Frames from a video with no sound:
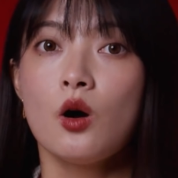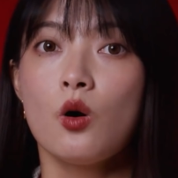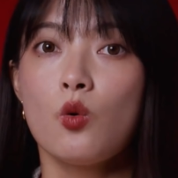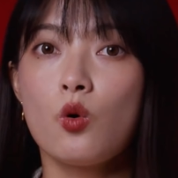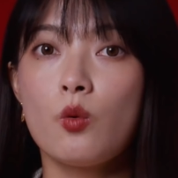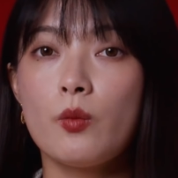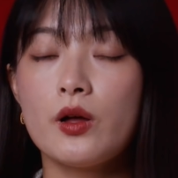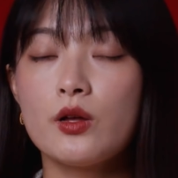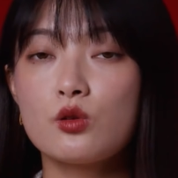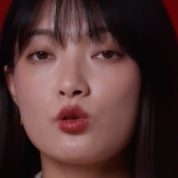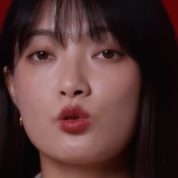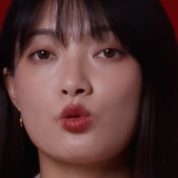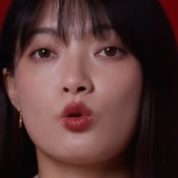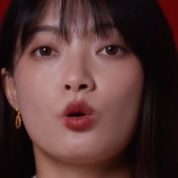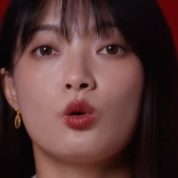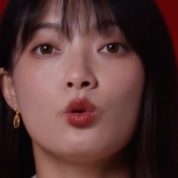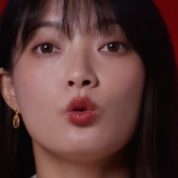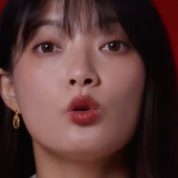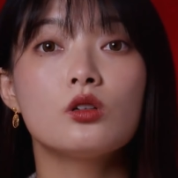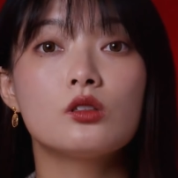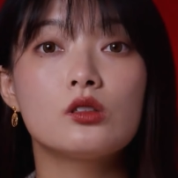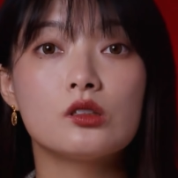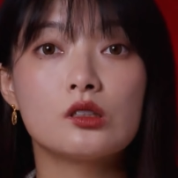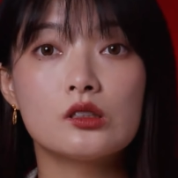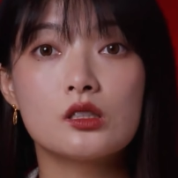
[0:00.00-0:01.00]
我们所
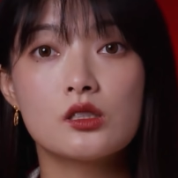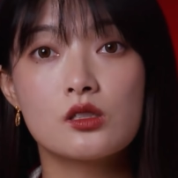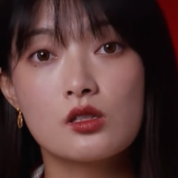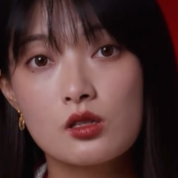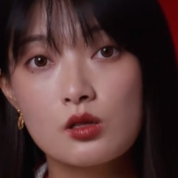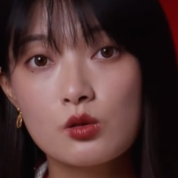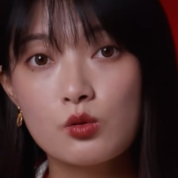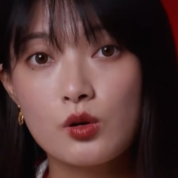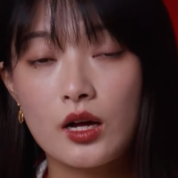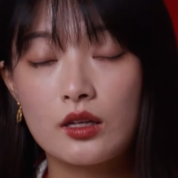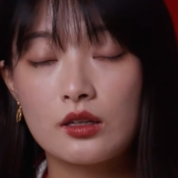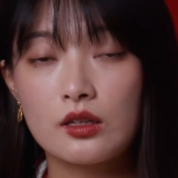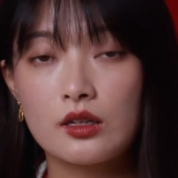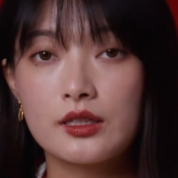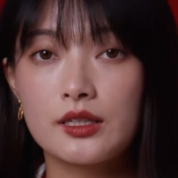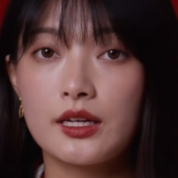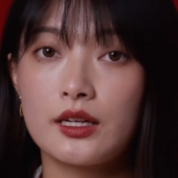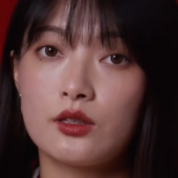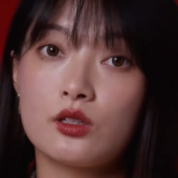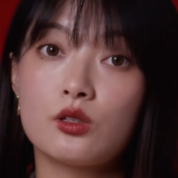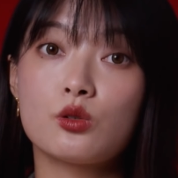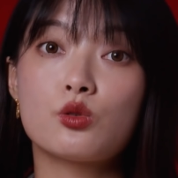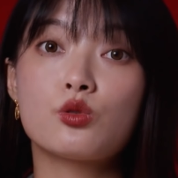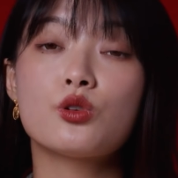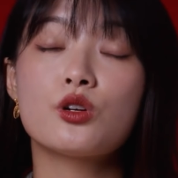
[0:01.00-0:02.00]
获得的资源呢也
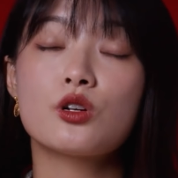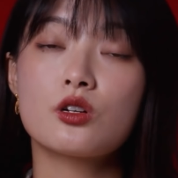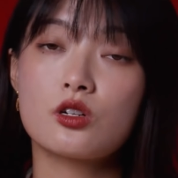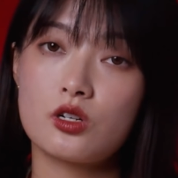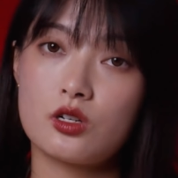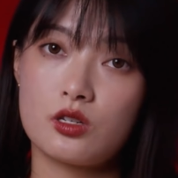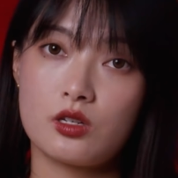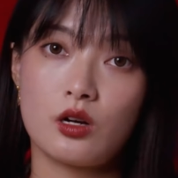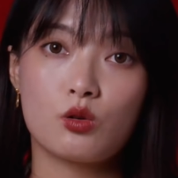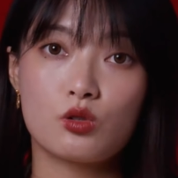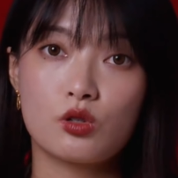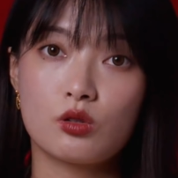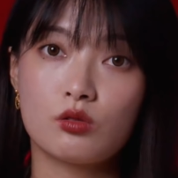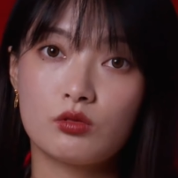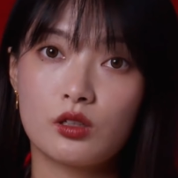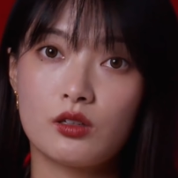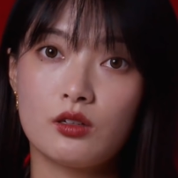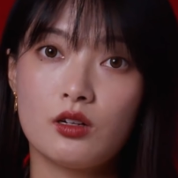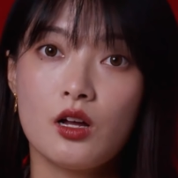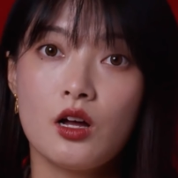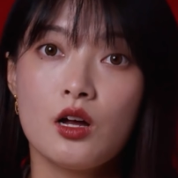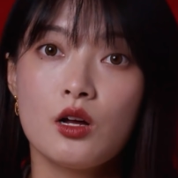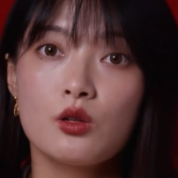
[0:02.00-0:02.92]
的确是小众的。